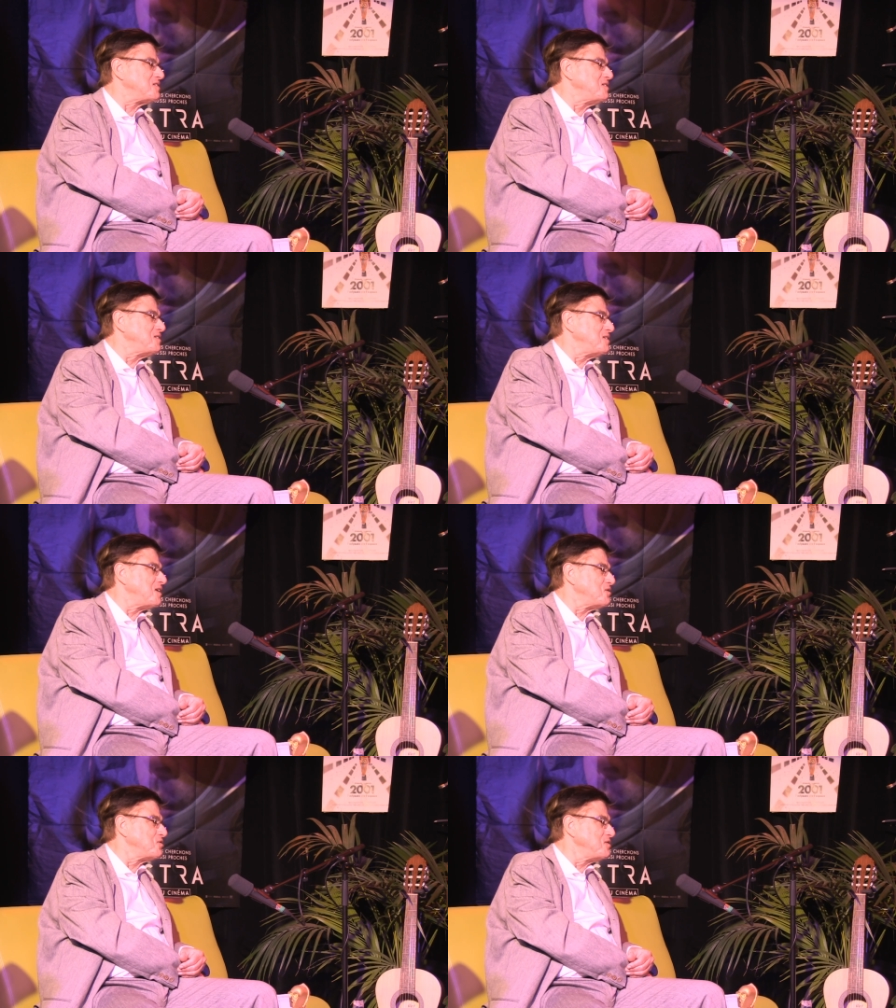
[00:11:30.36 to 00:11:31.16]
Qui
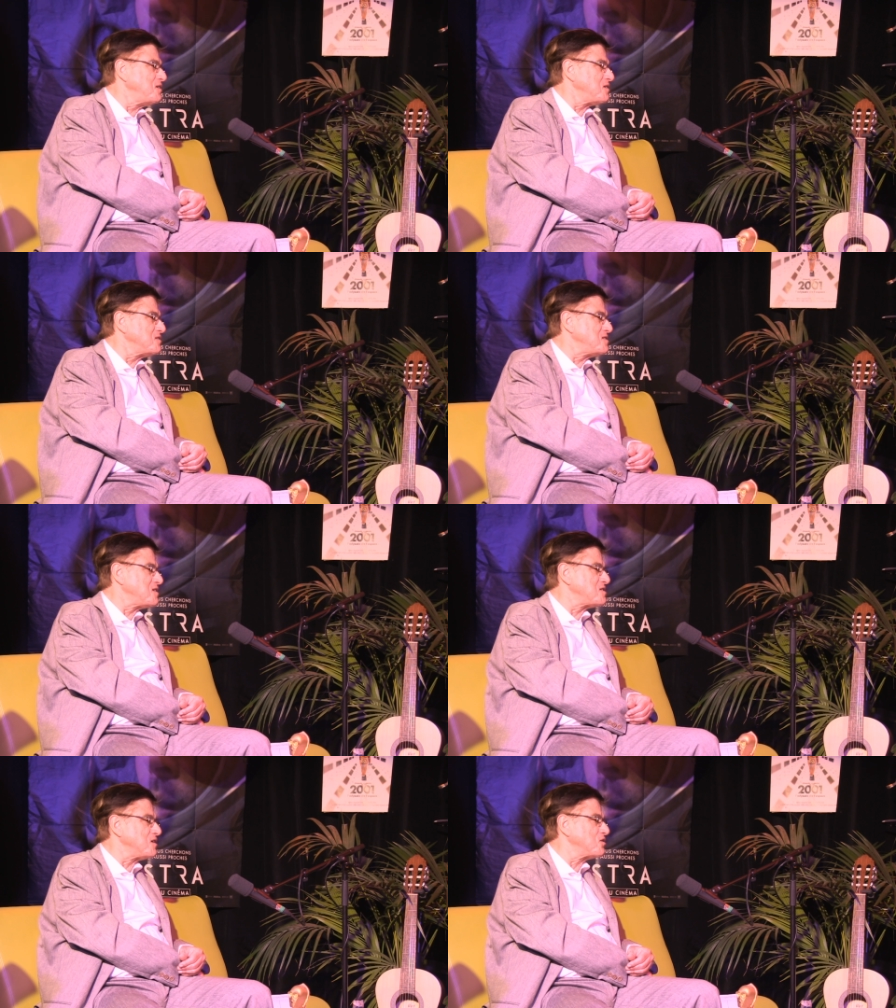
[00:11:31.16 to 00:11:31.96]
l'a donné en
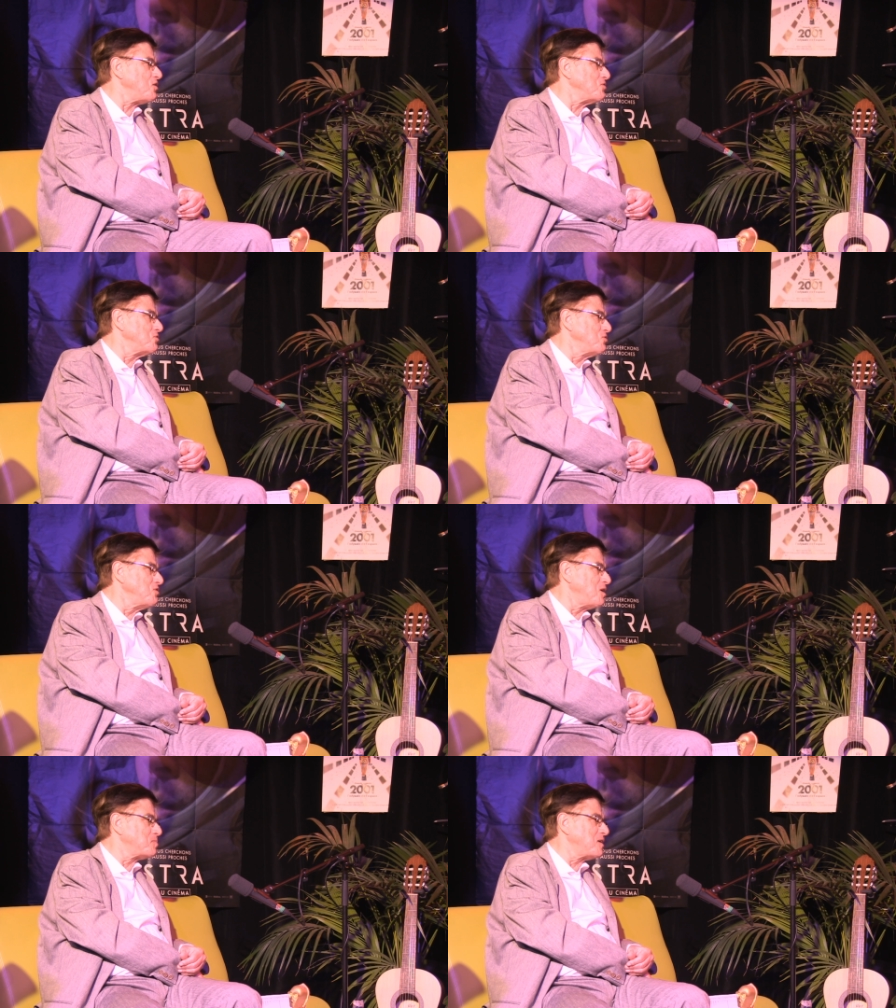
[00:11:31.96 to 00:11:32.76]

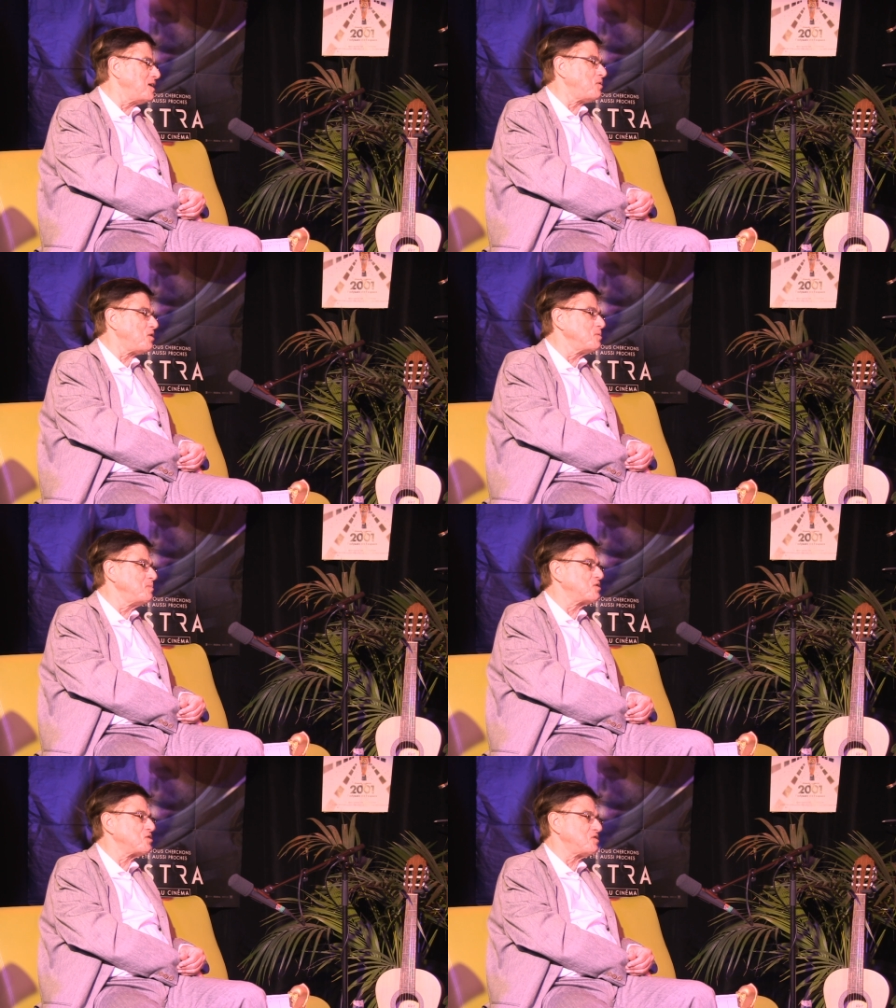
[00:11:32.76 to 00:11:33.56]
1732, après la mort de
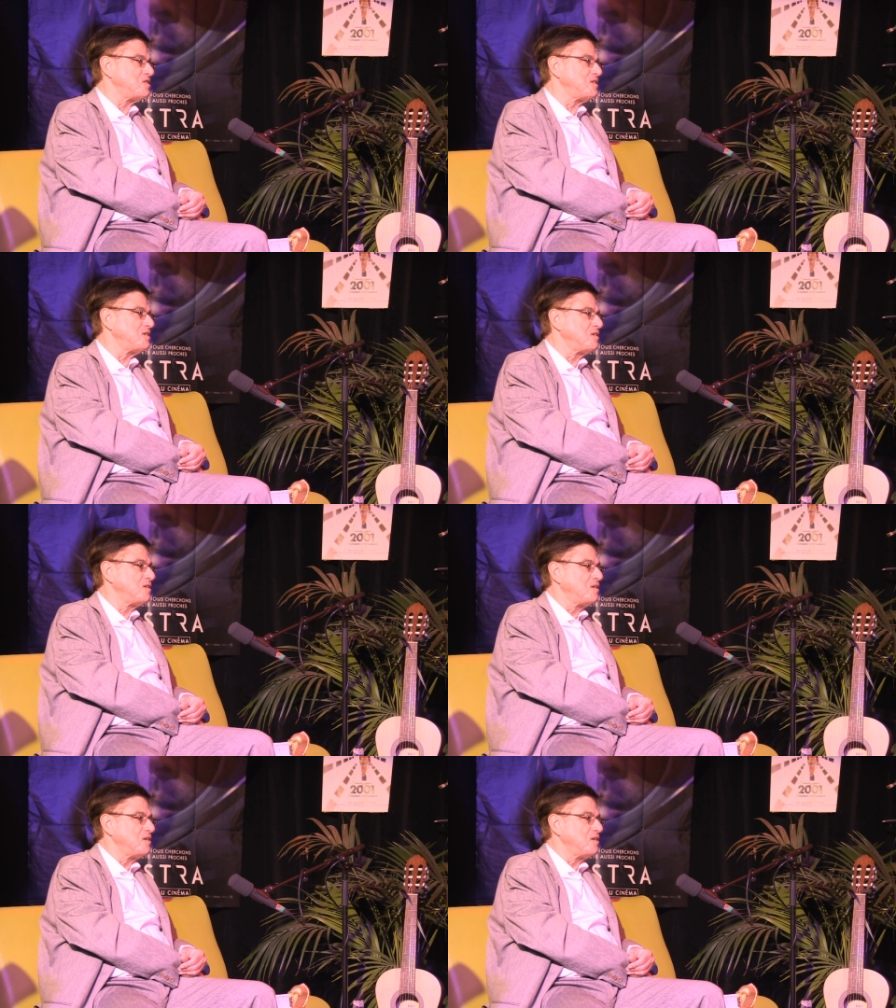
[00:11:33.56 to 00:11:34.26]
Beethoven,